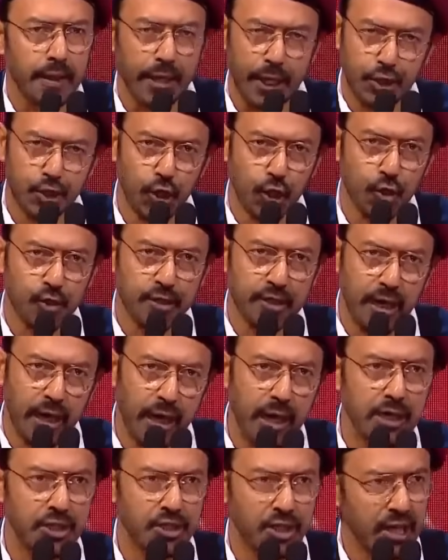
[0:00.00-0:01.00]
এ জগতে
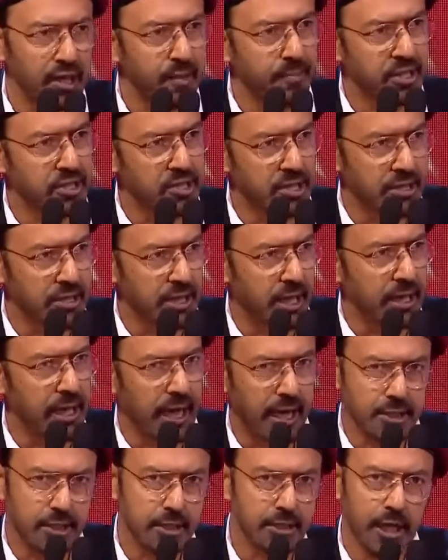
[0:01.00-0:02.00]
হায় সেই বেশি চায়
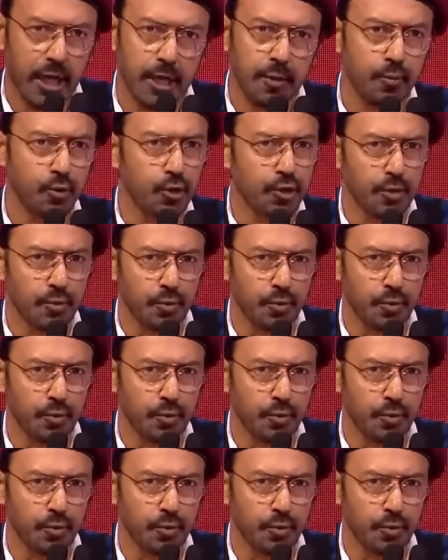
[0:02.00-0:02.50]
আছে যার ভুরি